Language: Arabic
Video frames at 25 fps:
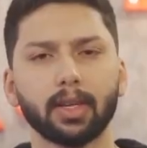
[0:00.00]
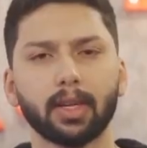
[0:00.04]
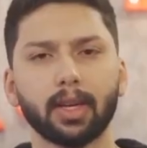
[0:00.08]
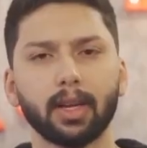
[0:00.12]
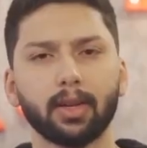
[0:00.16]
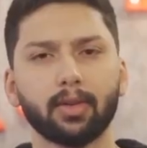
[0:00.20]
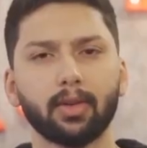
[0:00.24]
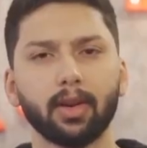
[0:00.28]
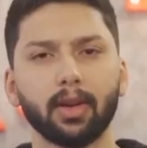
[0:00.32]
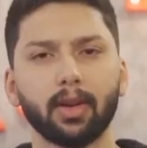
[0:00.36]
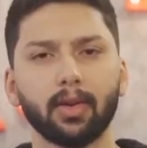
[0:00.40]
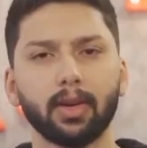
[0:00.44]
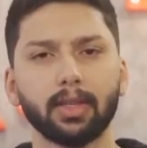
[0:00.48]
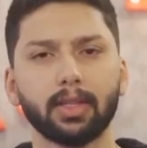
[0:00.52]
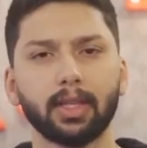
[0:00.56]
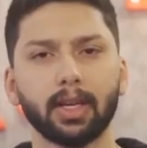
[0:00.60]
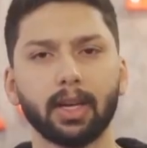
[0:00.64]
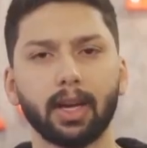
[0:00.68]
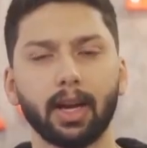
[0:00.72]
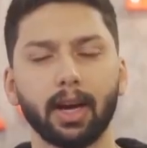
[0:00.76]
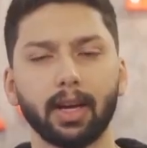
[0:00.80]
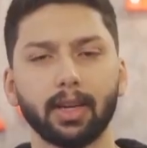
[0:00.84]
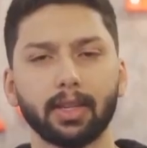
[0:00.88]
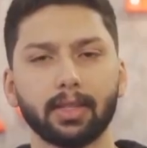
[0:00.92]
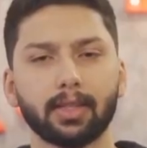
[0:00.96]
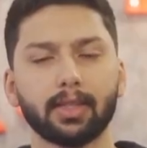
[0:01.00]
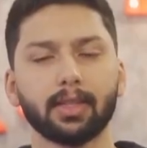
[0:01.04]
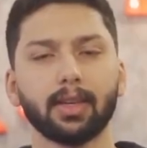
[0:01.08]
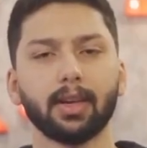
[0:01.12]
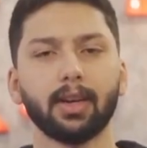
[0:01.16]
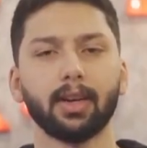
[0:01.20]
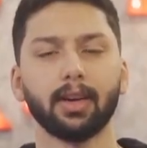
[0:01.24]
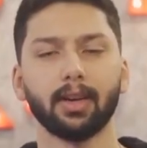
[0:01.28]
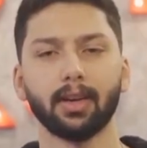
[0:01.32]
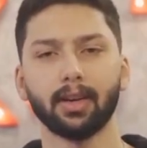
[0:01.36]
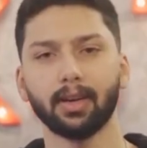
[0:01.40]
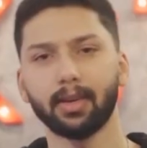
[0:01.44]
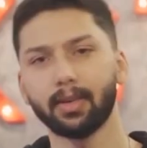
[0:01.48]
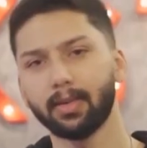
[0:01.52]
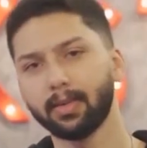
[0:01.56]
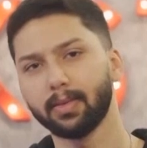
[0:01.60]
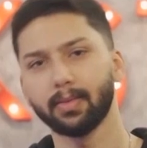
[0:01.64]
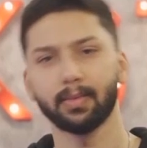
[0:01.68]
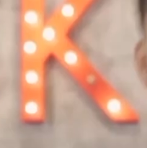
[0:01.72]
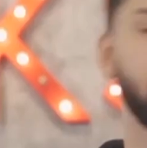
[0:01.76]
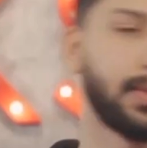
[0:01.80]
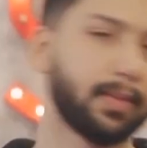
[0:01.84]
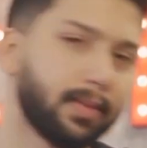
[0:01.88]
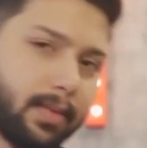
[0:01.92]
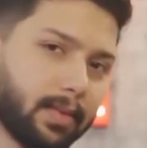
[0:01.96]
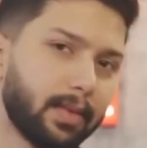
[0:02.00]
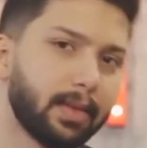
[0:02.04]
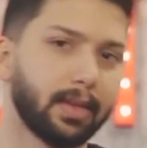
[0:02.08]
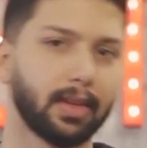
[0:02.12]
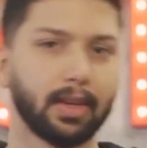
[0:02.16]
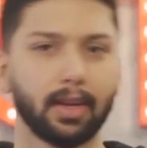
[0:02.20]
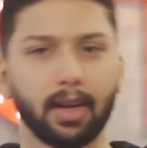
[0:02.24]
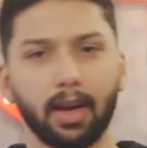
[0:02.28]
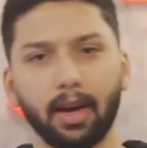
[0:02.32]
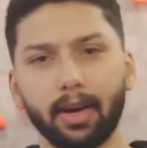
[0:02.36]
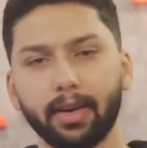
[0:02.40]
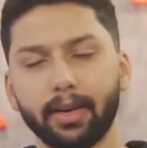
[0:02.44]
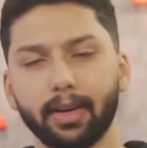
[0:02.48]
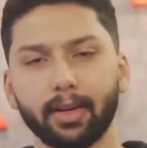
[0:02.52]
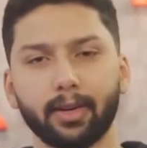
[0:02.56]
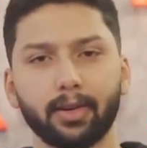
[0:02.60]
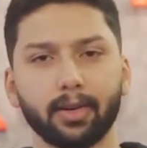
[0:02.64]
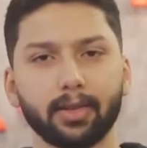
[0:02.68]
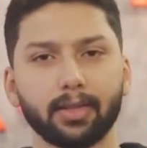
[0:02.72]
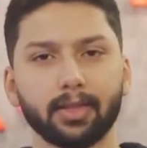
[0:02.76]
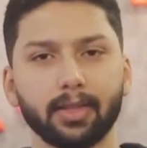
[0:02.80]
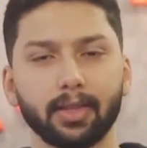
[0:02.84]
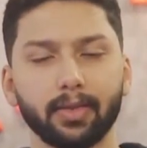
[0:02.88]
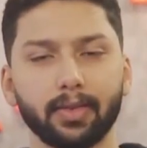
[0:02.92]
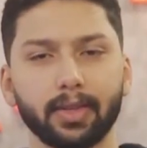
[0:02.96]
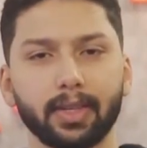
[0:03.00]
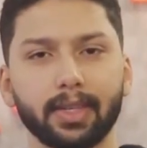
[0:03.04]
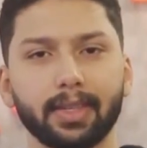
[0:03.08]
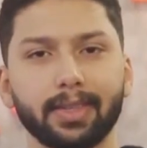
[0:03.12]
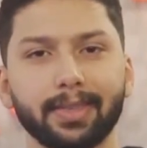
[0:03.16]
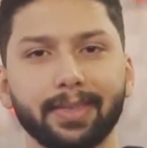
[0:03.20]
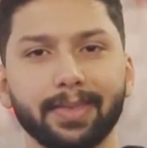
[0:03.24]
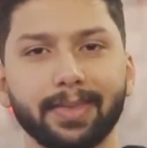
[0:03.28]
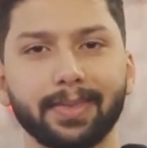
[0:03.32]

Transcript: اكلته على وجهي لا لسه الريكورد صفر